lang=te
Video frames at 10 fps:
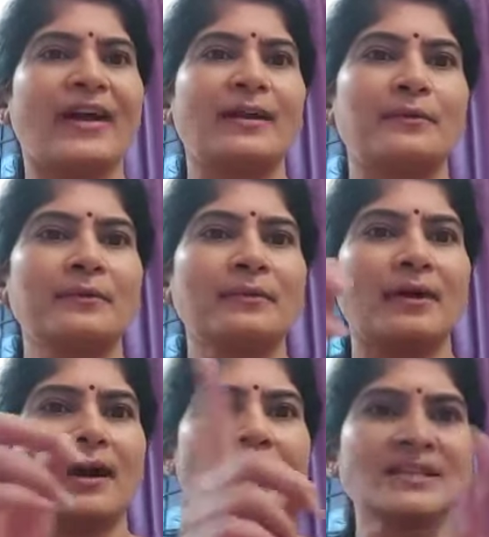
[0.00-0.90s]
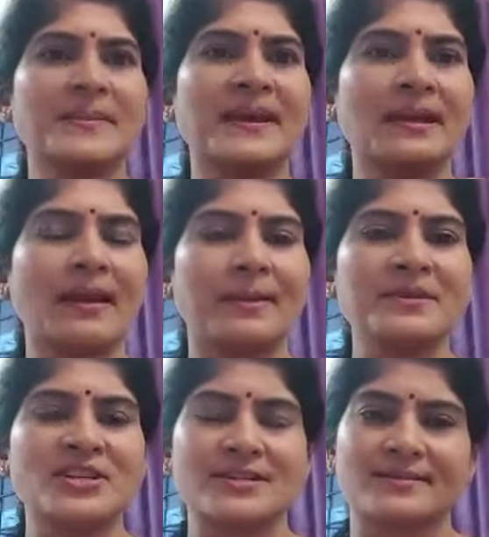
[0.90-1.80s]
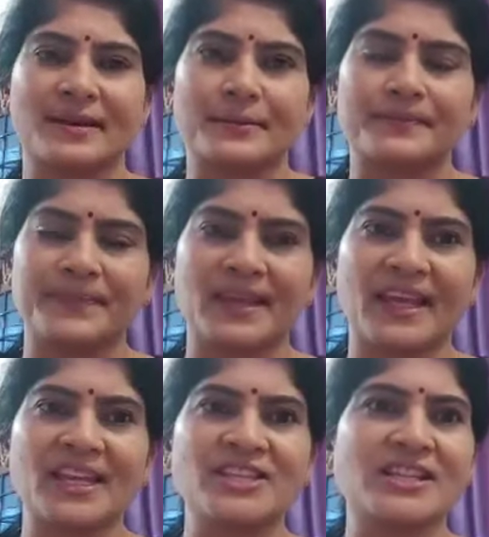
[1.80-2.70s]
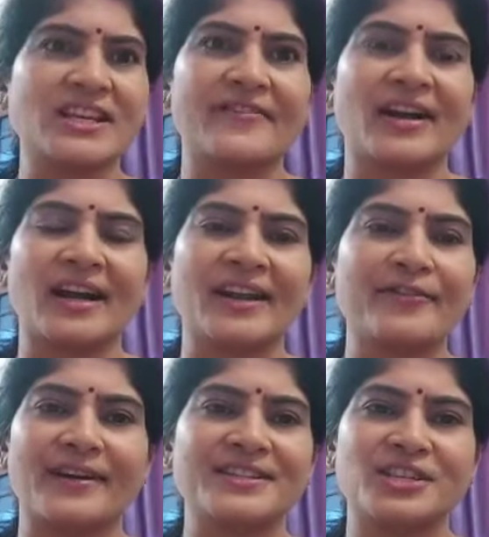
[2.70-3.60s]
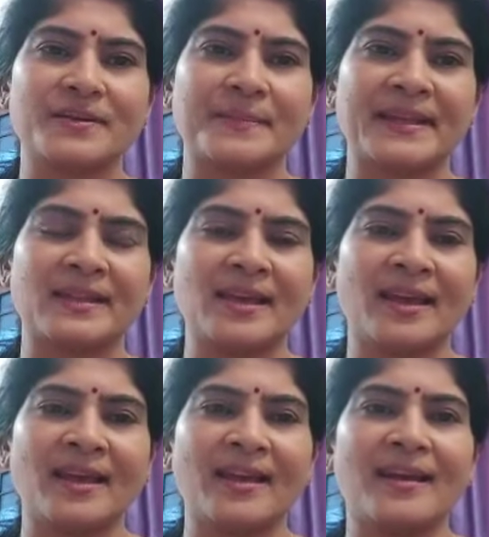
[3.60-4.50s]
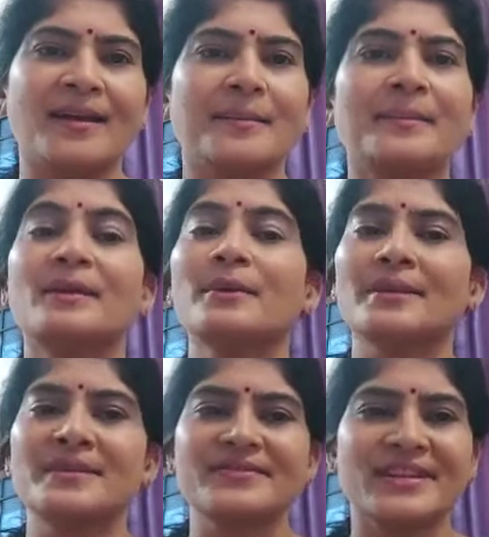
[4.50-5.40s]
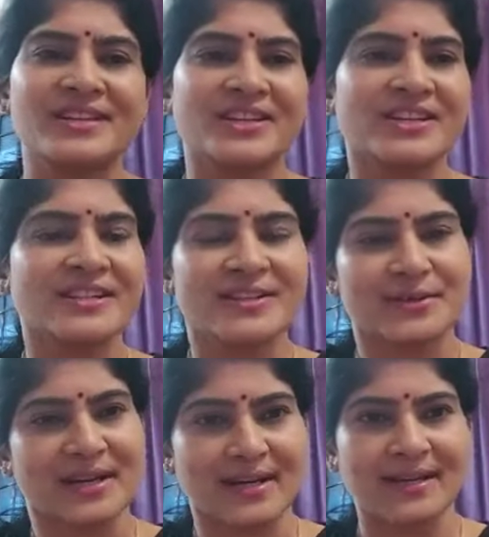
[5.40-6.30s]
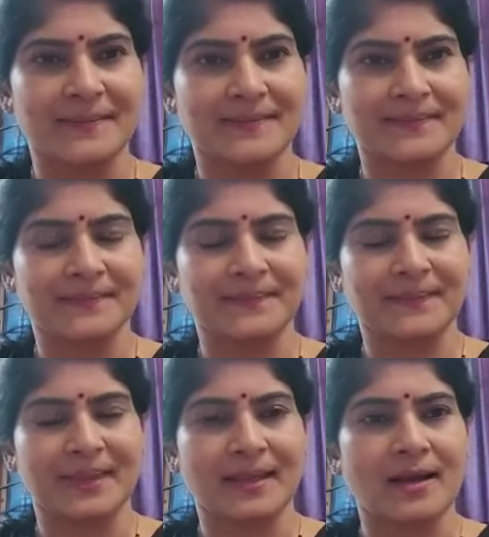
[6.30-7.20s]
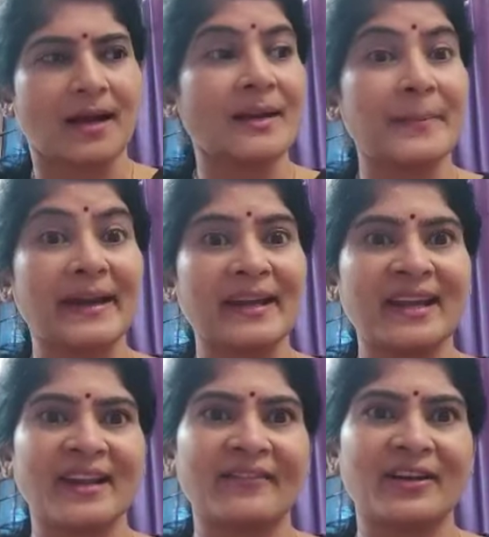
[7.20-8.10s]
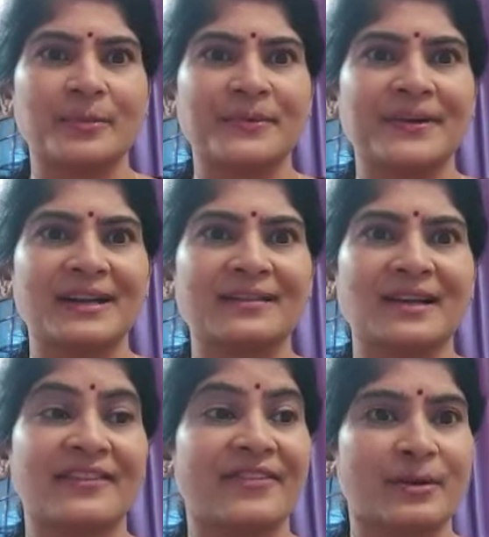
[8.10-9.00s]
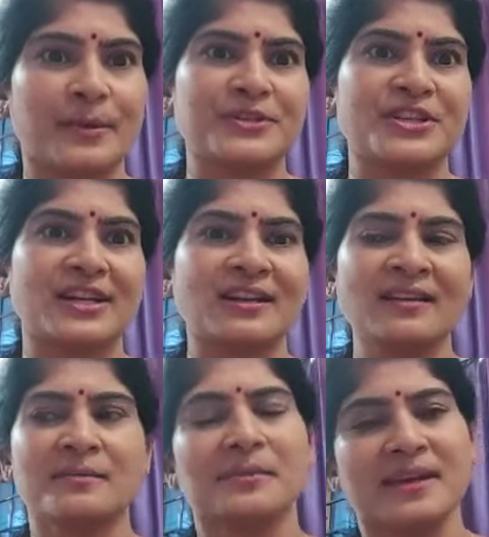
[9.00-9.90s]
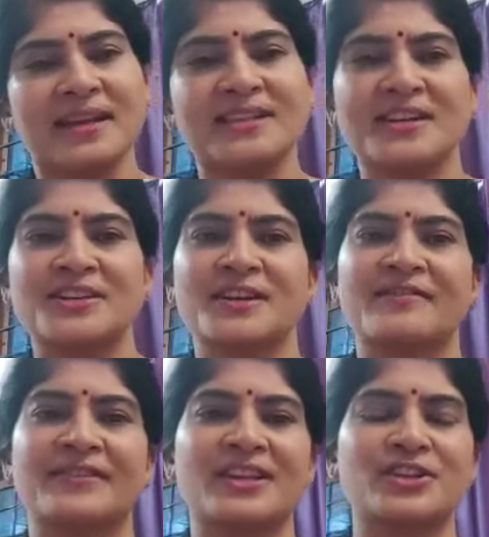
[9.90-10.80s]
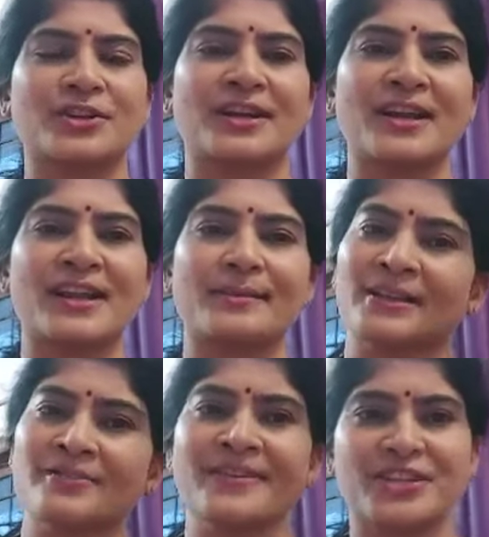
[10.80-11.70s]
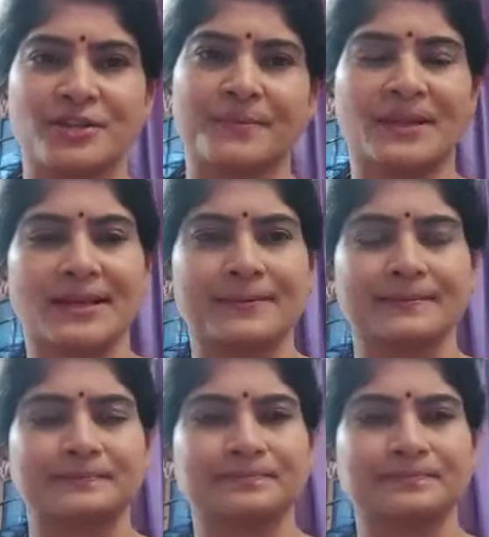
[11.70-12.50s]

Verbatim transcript: వాళ్ళు హాస్పిటల్లో అడ్మిషన్ ఇస్తారు ఇచ్చి ఇవ్వగానే ఫస్ట్ చెప్పేది మీరు రెమ్డెసివిర్ ఇంజెక్షన్ తీసుకురండి అంటే బెడ్ అయినా ఇవ్వకపోవట్లేదు ఇవ్వకపోవచ్చు కానీ ఈ ఇంజెక్షన్ తెచ్చుకురండి అనేది మాత్రం ఫస్ట్ చెప్తున్నారు